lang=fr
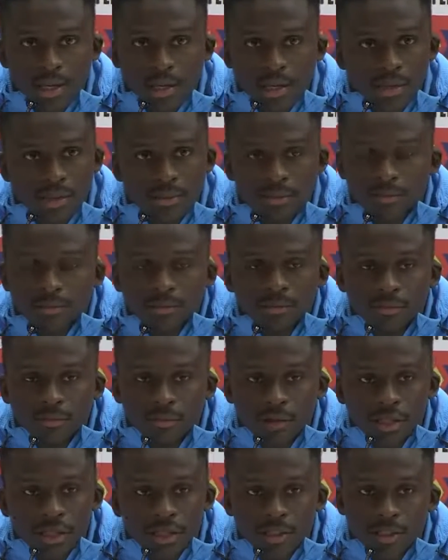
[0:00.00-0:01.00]
Et
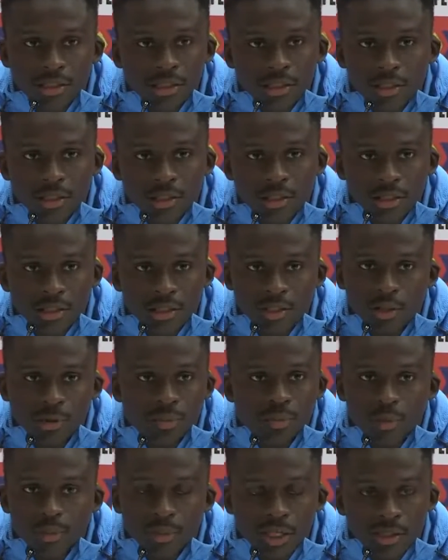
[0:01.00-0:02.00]
voilà,
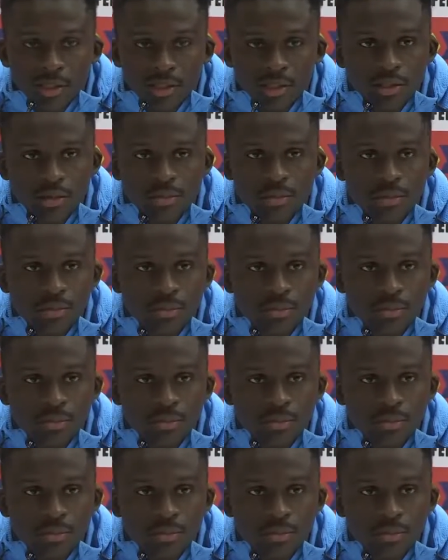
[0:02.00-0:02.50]
j'ai pu marquer